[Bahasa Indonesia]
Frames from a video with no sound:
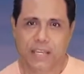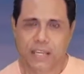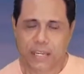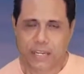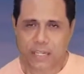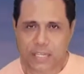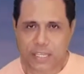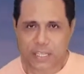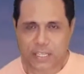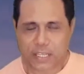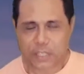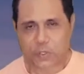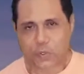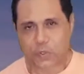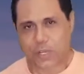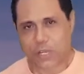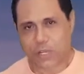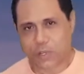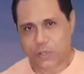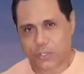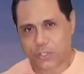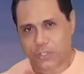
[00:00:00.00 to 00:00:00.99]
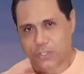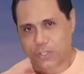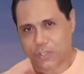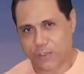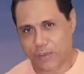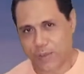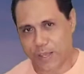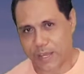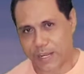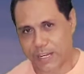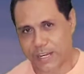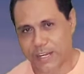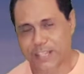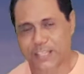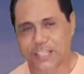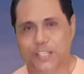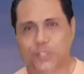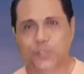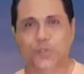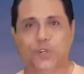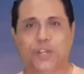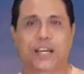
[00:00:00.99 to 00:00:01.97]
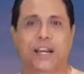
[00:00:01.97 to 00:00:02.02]
Ada satu kekosongan, ada
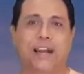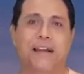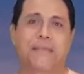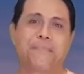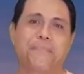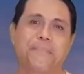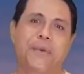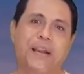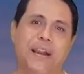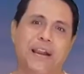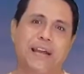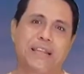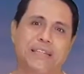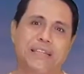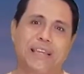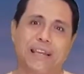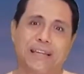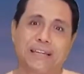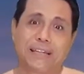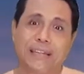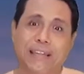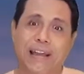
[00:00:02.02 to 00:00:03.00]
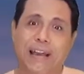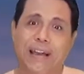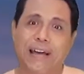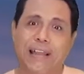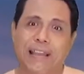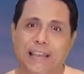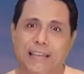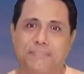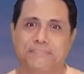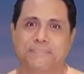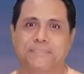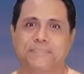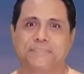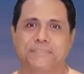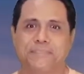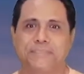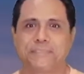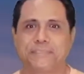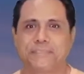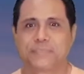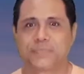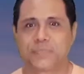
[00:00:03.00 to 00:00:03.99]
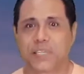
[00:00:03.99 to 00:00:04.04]
satu kehampaan yang dalam
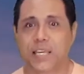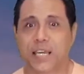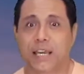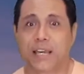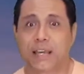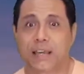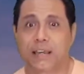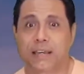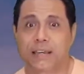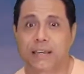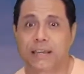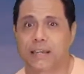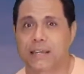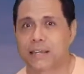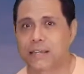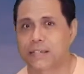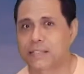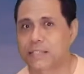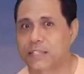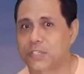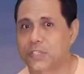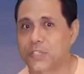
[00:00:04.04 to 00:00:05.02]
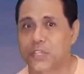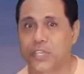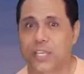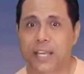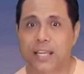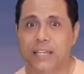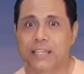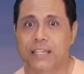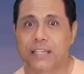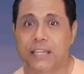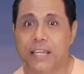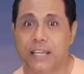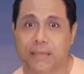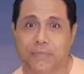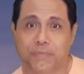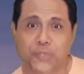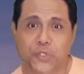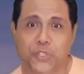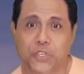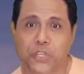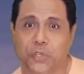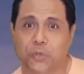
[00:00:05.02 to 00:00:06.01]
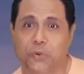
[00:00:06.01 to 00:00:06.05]
yang terjadi dalam
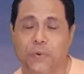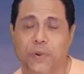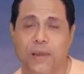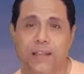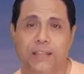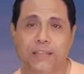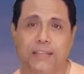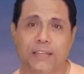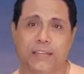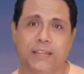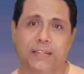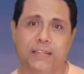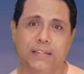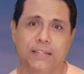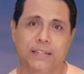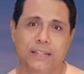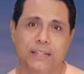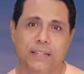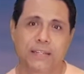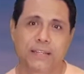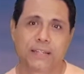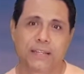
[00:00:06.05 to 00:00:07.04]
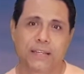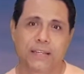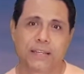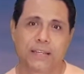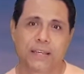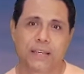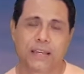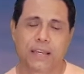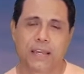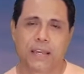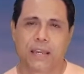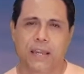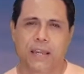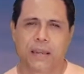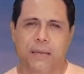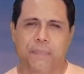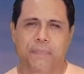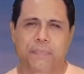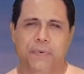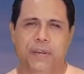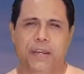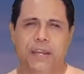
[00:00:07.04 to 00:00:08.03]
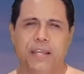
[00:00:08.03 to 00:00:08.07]
jiwanya.
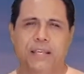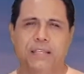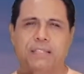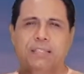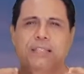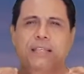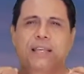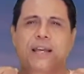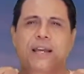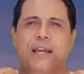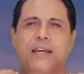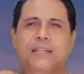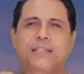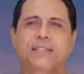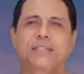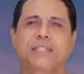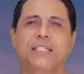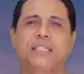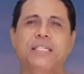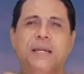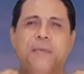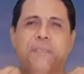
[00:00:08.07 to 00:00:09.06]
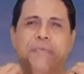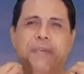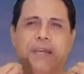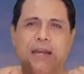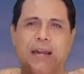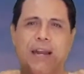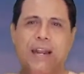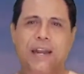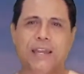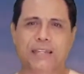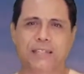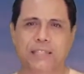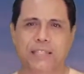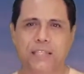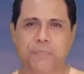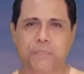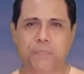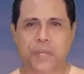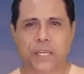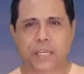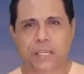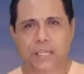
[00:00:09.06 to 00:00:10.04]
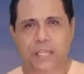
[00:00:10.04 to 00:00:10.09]
Perasaan tidak berarti
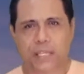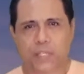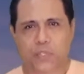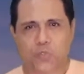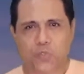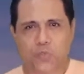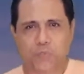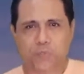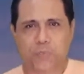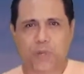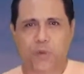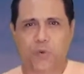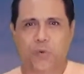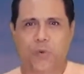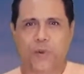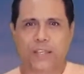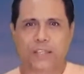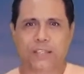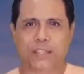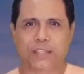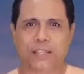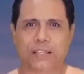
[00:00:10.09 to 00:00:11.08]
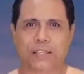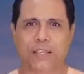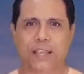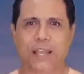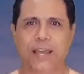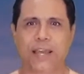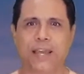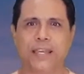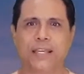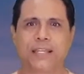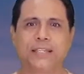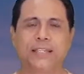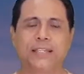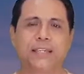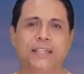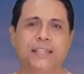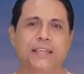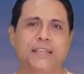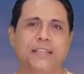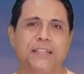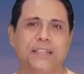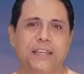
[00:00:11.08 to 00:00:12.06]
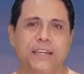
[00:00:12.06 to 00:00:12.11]
begitu menguasai
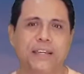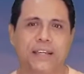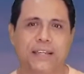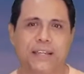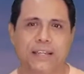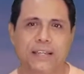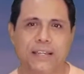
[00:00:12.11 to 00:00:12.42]
dirinya.